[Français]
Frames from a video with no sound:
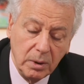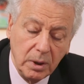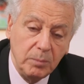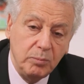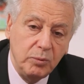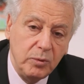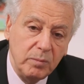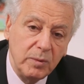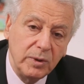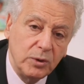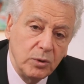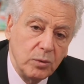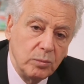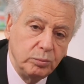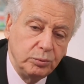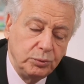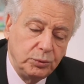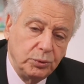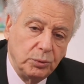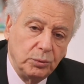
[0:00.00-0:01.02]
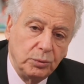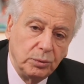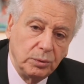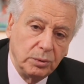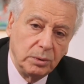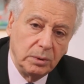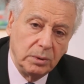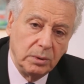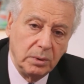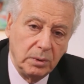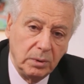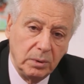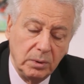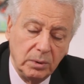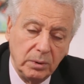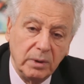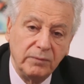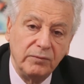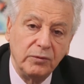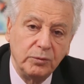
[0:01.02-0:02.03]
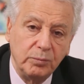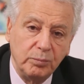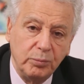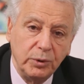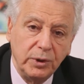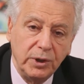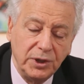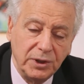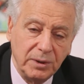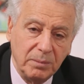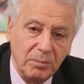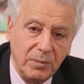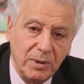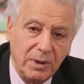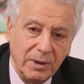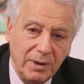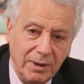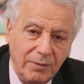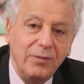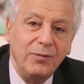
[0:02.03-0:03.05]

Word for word: et puis mettez un bouchon dans votre pot d'échappement. Et